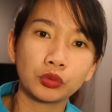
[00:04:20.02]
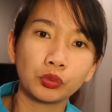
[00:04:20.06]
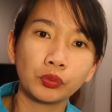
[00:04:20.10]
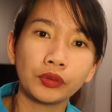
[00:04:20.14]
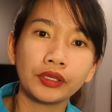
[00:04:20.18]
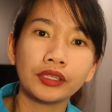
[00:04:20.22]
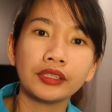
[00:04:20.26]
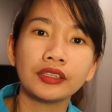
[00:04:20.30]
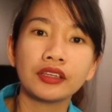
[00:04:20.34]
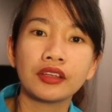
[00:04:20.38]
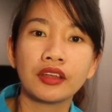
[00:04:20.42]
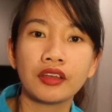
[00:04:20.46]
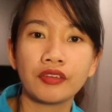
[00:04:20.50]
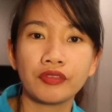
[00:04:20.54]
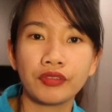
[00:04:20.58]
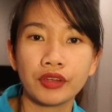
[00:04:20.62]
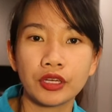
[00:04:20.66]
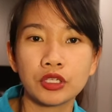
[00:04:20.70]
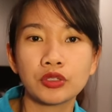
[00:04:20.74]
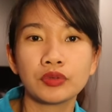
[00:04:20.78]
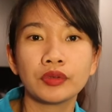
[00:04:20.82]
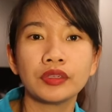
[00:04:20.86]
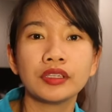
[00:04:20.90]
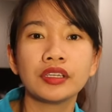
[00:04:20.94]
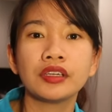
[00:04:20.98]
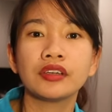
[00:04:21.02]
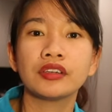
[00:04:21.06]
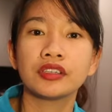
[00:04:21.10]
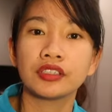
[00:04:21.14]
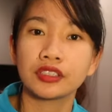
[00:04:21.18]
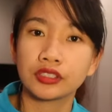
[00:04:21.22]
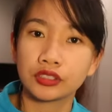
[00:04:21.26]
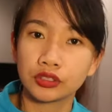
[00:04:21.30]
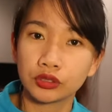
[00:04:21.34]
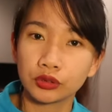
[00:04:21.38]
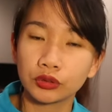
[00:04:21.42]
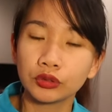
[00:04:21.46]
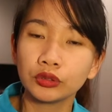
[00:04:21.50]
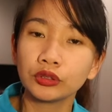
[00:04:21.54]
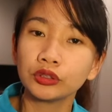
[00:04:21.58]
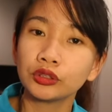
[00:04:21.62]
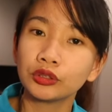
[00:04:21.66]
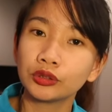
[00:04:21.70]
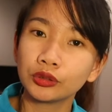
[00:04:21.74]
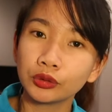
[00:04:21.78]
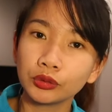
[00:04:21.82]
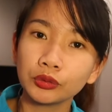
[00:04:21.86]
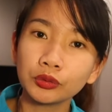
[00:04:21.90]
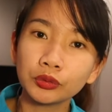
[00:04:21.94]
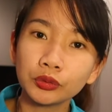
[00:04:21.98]
will eventually result
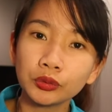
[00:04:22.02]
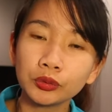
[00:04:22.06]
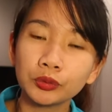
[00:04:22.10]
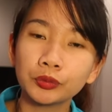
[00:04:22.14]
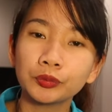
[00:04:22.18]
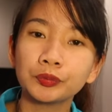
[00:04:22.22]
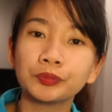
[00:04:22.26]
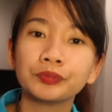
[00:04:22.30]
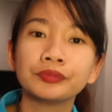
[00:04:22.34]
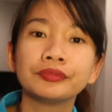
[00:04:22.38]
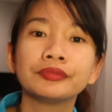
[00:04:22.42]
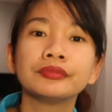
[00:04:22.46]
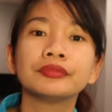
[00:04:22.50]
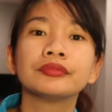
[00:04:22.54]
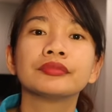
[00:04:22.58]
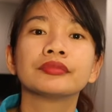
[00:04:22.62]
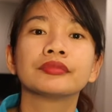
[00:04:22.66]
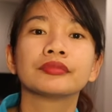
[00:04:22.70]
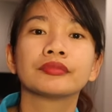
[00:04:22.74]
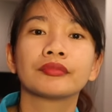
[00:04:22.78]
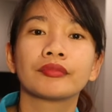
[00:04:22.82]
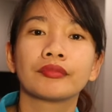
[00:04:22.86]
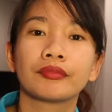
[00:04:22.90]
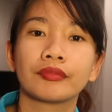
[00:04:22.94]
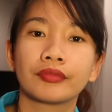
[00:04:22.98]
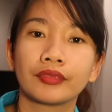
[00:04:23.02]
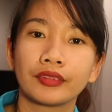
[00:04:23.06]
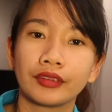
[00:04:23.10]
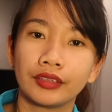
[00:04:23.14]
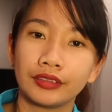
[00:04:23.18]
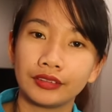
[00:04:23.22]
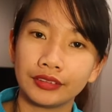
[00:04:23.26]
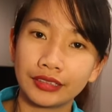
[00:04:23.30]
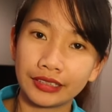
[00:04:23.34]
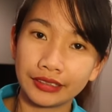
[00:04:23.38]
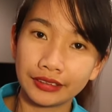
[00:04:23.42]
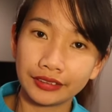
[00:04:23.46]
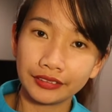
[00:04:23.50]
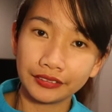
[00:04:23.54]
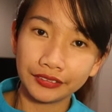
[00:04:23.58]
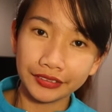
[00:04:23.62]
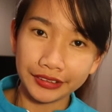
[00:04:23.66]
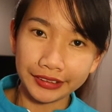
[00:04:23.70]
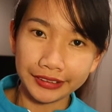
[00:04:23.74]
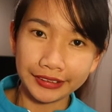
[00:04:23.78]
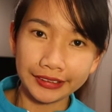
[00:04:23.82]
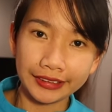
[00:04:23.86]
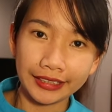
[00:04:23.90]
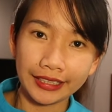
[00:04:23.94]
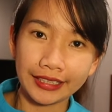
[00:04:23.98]
to
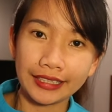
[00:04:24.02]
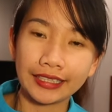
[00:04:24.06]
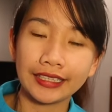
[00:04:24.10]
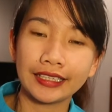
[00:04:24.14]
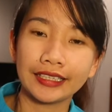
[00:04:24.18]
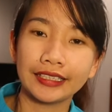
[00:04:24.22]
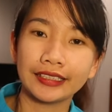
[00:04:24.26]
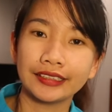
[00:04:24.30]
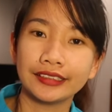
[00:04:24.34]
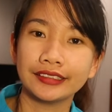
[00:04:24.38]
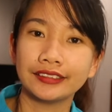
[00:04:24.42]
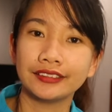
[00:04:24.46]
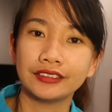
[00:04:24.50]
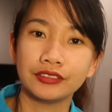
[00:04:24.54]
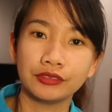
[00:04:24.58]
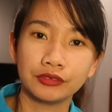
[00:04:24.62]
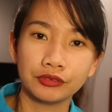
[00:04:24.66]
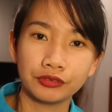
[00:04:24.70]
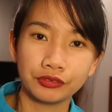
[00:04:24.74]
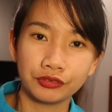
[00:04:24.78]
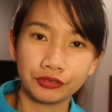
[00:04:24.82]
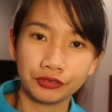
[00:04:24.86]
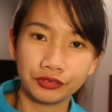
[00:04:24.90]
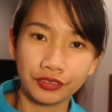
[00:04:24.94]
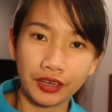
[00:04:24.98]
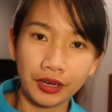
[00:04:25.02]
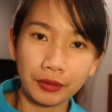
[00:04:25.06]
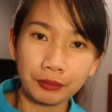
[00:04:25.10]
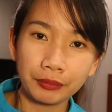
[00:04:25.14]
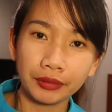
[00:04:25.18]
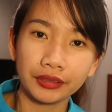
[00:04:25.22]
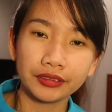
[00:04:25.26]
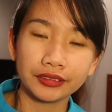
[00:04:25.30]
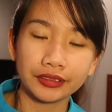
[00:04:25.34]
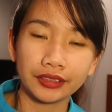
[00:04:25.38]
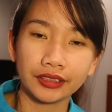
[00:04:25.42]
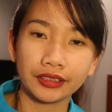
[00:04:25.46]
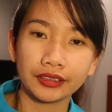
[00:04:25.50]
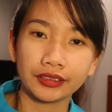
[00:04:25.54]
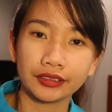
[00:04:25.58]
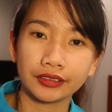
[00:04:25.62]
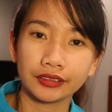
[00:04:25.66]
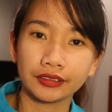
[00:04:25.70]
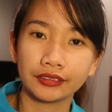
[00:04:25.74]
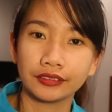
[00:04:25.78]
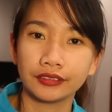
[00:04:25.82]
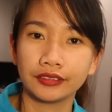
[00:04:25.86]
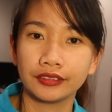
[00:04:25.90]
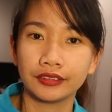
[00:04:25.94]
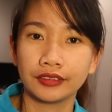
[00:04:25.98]
diarrhea, vomiting,
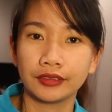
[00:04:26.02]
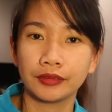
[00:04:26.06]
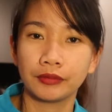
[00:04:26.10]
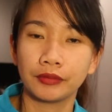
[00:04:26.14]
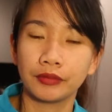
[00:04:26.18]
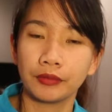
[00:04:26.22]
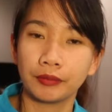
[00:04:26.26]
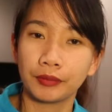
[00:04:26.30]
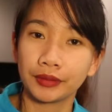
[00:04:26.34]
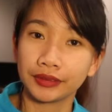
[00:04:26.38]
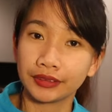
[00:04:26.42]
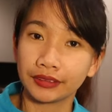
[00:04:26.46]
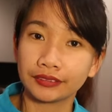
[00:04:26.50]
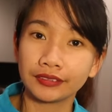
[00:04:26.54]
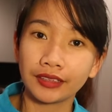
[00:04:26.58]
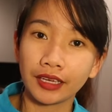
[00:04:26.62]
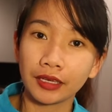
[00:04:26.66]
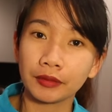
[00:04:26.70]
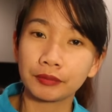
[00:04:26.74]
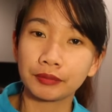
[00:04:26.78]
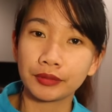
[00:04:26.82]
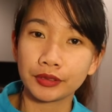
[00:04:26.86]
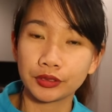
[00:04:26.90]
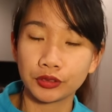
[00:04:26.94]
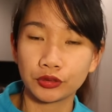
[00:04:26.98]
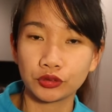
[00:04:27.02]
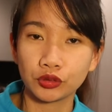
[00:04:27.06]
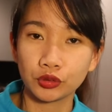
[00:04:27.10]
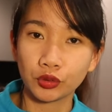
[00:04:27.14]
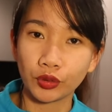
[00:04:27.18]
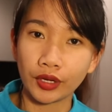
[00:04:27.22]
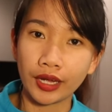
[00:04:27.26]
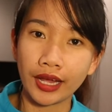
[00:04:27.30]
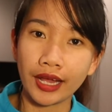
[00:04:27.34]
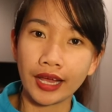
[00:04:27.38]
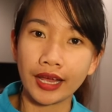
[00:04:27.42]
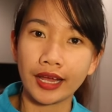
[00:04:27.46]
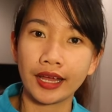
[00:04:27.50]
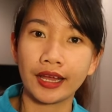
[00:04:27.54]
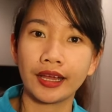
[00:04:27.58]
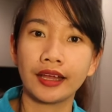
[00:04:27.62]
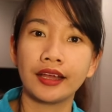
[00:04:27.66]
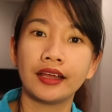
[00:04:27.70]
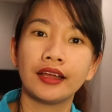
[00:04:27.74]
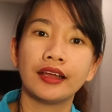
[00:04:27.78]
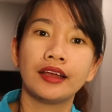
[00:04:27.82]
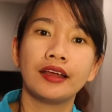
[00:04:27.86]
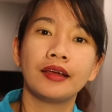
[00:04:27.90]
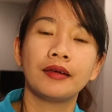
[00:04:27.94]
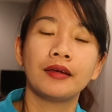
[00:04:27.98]
pagtatay pagsusuka,
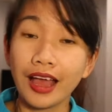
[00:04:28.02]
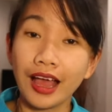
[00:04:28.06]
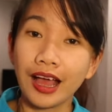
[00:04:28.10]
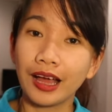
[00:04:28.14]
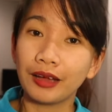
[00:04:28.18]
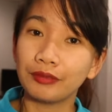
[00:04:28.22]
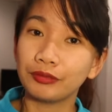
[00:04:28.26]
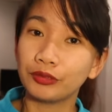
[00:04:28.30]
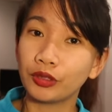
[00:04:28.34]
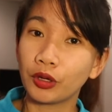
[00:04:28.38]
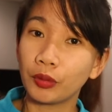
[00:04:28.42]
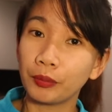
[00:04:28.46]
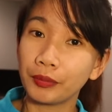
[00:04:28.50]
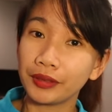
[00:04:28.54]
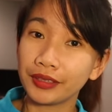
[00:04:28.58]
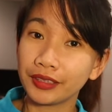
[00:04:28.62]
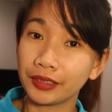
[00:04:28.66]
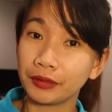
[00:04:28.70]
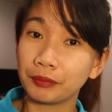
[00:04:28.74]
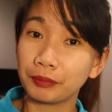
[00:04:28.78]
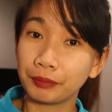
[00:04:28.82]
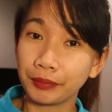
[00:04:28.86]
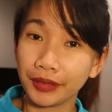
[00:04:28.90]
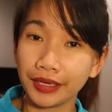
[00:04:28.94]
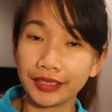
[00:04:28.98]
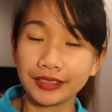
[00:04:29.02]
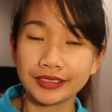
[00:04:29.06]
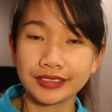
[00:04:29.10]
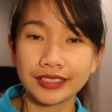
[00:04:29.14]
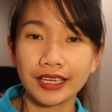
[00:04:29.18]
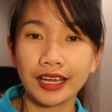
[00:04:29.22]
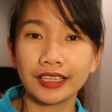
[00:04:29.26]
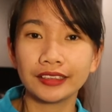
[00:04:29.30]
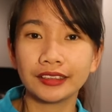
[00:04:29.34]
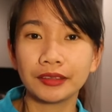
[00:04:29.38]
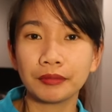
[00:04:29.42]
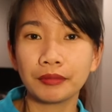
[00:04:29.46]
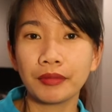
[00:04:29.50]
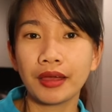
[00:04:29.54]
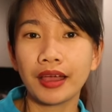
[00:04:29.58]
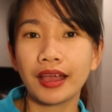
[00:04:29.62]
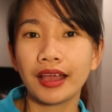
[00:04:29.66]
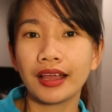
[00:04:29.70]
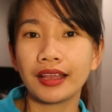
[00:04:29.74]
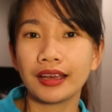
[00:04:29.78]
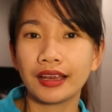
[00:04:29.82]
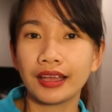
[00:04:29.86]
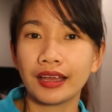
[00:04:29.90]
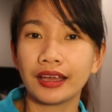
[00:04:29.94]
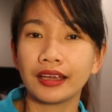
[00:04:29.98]
abdominal pain sa ating
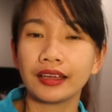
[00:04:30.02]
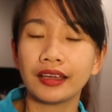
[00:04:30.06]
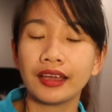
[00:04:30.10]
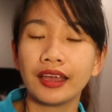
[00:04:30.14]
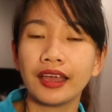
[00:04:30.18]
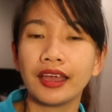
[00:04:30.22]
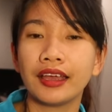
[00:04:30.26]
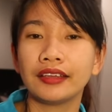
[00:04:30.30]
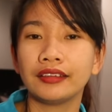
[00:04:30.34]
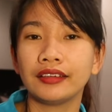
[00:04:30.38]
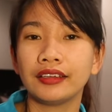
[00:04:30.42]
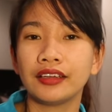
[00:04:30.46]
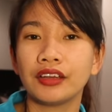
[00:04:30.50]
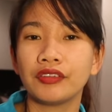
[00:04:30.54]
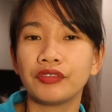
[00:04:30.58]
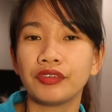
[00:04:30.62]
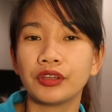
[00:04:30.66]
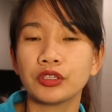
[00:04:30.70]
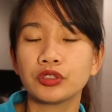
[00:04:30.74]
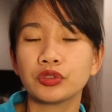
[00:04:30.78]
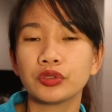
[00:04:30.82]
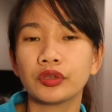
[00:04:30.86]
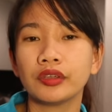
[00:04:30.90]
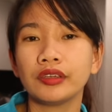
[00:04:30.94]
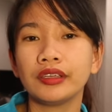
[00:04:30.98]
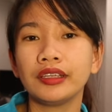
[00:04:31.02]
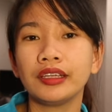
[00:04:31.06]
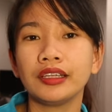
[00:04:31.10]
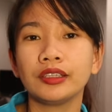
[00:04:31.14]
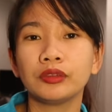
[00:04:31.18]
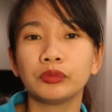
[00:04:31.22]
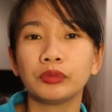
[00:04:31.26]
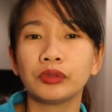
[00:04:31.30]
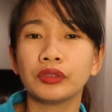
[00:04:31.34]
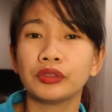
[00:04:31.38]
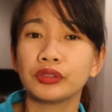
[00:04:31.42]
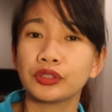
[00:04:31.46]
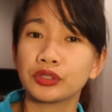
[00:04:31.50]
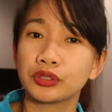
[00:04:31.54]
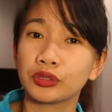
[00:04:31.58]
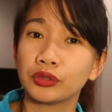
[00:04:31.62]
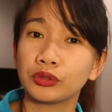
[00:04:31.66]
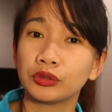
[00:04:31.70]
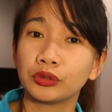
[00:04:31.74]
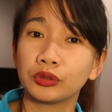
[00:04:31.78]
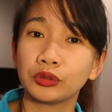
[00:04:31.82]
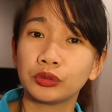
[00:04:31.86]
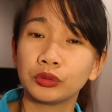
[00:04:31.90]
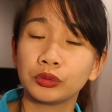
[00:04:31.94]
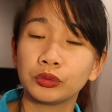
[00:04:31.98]
mga alaga and then eventually it will
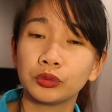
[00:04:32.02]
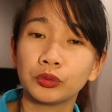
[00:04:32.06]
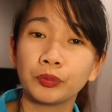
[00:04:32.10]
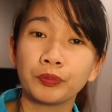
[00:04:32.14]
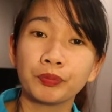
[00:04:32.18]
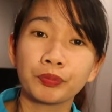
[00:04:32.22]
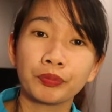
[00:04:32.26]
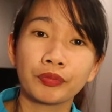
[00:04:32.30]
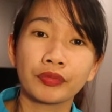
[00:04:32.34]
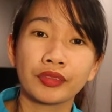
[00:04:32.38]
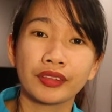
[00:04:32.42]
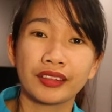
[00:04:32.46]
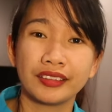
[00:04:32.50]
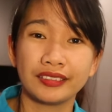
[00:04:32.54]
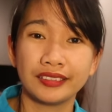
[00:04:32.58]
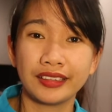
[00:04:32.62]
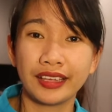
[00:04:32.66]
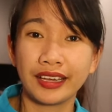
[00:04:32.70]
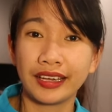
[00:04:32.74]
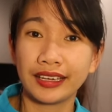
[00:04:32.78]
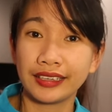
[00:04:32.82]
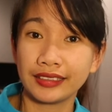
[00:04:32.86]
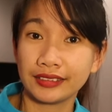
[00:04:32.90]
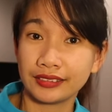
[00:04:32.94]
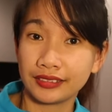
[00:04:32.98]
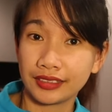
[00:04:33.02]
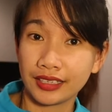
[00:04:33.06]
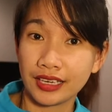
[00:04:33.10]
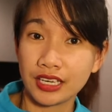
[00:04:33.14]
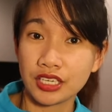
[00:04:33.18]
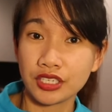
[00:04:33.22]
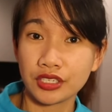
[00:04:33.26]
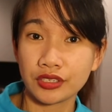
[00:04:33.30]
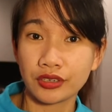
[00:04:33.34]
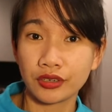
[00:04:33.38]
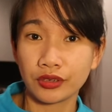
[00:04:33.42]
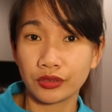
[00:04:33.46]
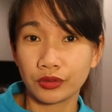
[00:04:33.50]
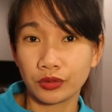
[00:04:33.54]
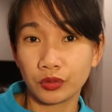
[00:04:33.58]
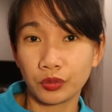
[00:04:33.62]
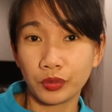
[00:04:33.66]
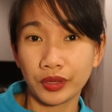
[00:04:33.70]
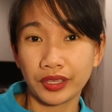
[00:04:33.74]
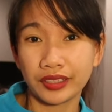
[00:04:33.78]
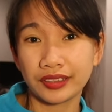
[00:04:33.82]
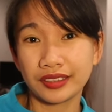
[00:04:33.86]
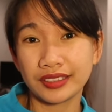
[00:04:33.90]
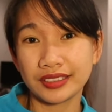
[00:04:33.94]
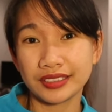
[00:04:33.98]
result to dehydration,
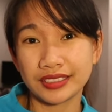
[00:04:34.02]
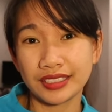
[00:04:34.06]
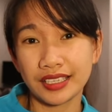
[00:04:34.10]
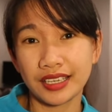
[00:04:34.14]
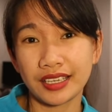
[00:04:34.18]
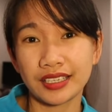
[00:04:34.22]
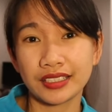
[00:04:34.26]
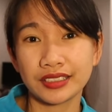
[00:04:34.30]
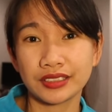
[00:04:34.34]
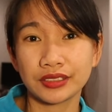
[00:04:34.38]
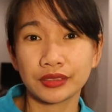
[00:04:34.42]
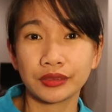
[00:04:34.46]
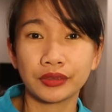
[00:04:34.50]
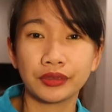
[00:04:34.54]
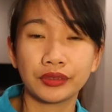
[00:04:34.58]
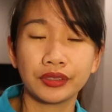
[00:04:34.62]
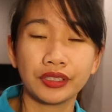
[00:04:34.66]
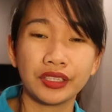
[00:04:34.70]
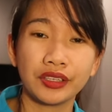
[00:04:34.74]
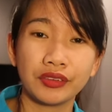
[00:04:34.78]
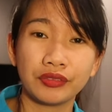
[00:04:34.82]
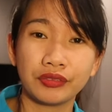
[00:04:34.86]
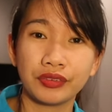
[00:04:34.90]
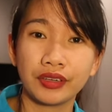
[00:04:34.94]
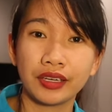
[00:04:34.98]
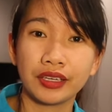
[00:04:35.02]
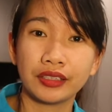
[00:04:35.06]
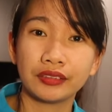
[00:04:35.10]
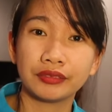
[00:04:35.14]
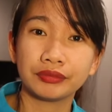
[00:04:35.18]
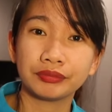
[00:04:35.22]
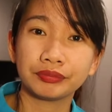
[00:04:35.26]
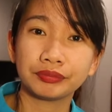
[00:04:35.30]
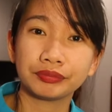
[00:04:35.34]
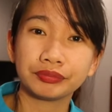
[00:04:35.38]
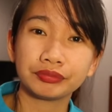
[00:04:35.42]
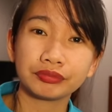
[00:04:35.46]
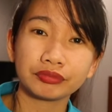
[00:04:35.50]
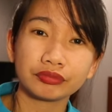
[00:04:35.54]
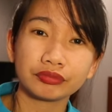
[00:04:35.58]
weaknesses, or even